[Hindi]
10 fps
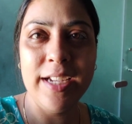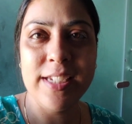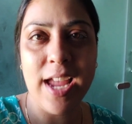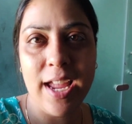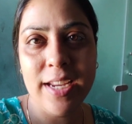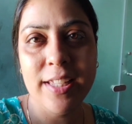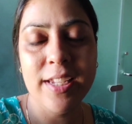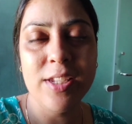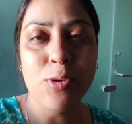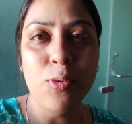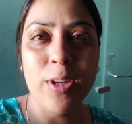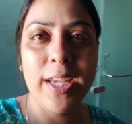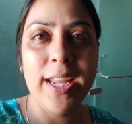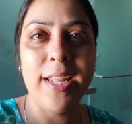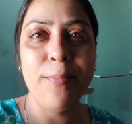शायद स्कूटी
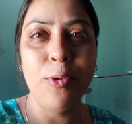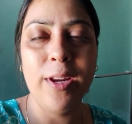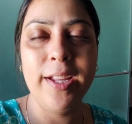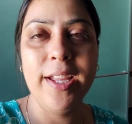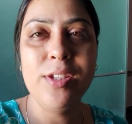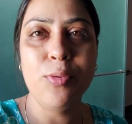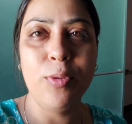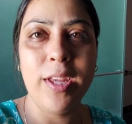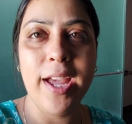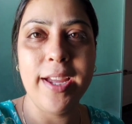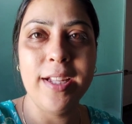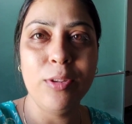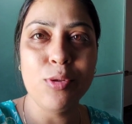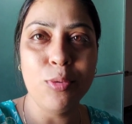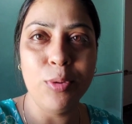के लिए बोलेंगे स्कूटी आएगा
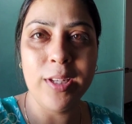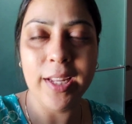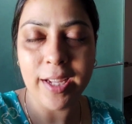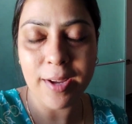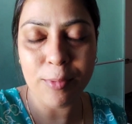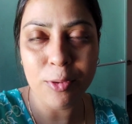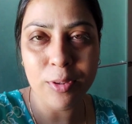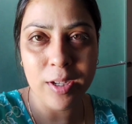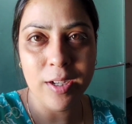तो स्कूटी लेके हम लोग